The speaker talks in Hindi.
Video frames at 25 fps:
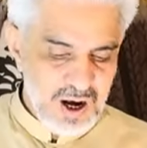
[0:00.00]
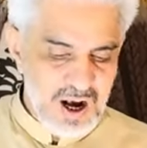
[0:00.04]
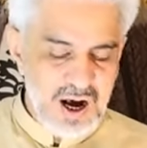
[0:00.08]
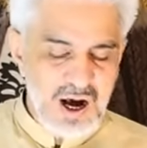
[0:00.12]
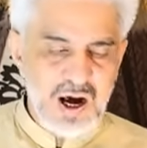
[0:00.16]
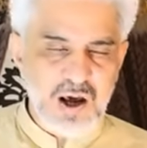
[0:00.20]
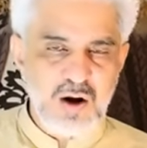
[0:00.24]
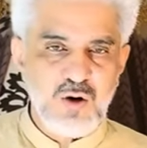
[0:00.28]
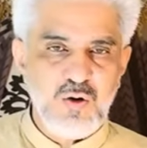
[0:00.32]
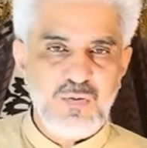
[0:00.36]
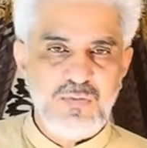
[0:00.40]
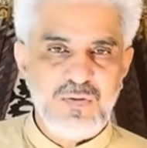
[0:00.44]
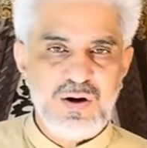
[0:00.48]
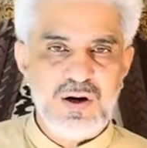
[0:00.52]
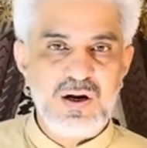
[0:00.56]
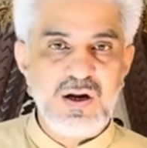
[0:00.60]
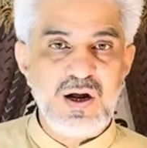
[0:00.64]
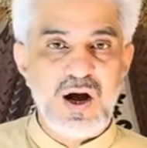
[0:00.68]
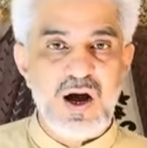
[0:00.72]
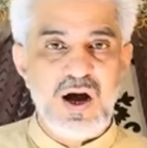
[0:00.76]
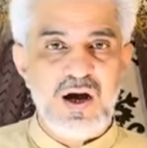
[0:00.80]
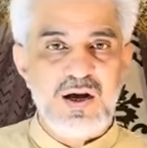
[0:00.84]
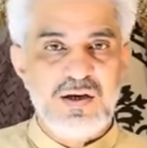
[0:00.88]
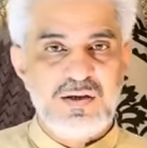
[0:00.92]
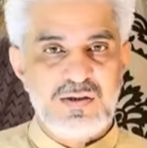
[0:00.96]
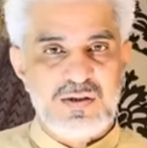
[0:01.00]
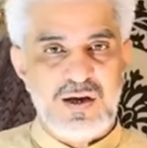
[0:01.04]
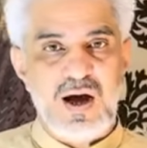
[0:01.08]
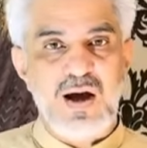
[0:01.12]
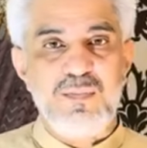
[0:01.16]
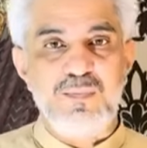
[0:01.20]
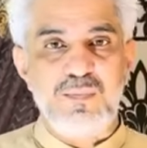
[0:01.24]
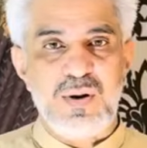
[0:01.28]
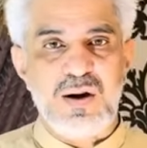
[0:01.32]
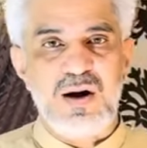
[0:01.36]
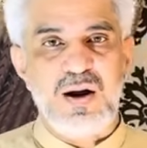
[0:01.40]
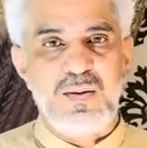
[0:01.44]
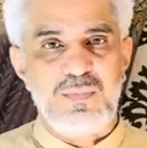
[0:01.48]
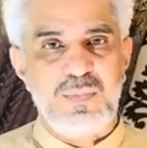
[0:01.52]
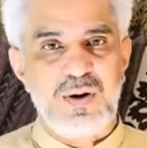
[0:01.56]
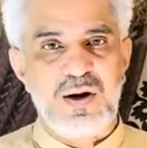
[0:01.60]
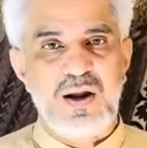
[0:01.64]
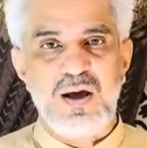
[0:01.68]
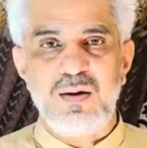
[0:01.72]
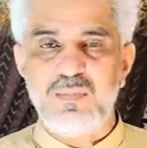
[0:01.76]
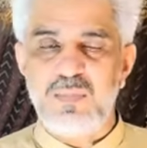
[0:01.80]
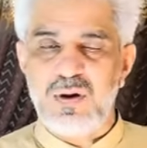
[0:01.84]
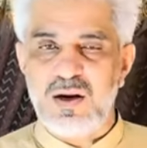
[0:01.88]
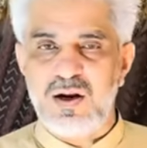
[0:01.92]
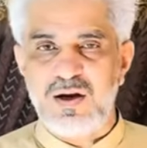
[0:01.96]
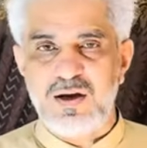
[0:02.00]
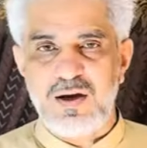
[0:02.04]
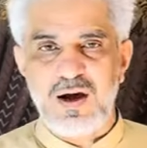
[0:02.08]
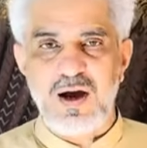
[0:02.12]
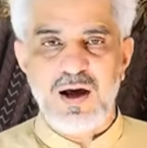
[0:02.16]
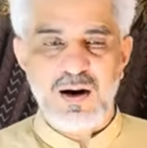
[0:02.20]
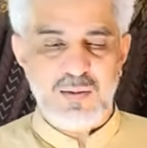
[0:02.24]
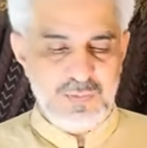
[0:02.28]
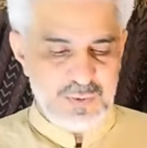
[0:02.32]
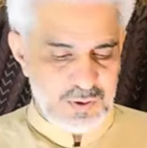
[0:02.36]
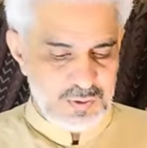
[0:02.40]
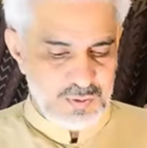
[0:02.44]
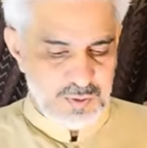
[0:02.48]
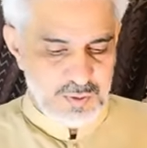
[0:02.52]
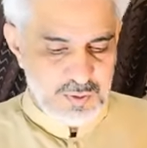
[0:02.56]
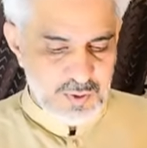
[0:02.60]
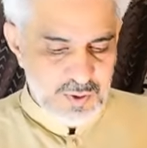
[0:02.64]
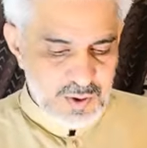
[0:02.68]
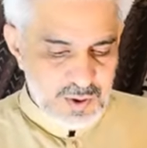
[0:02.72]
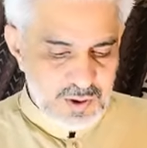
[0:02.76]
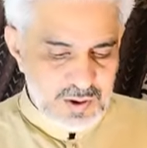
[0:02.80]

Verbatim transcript: ऑल ओवर का हिसाब बना पड़ा है मेरे ख्याल में तो